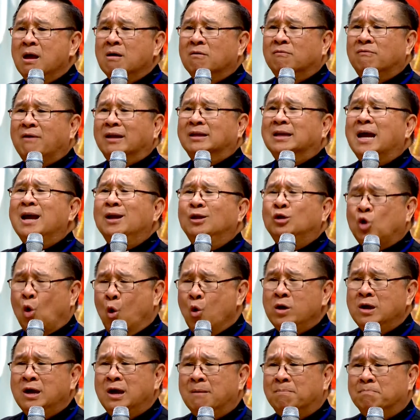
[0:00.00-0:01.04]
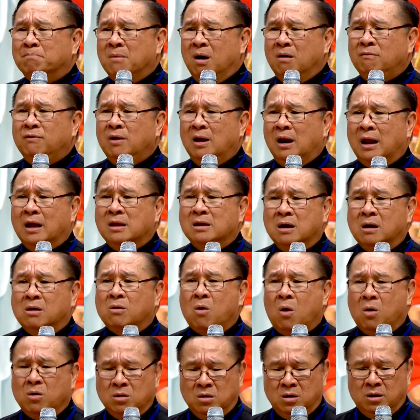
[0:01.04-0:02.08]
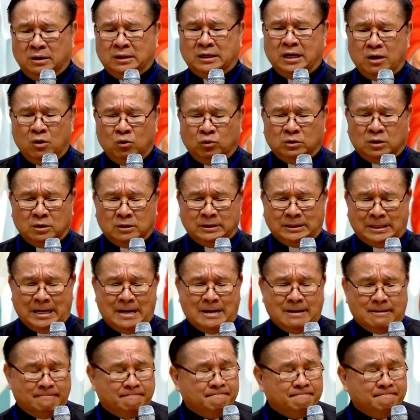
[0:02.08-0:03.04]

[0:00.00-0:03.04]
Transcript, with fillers: và thấy tội nghiệp, bởi vì là những con người thiếu tự tin.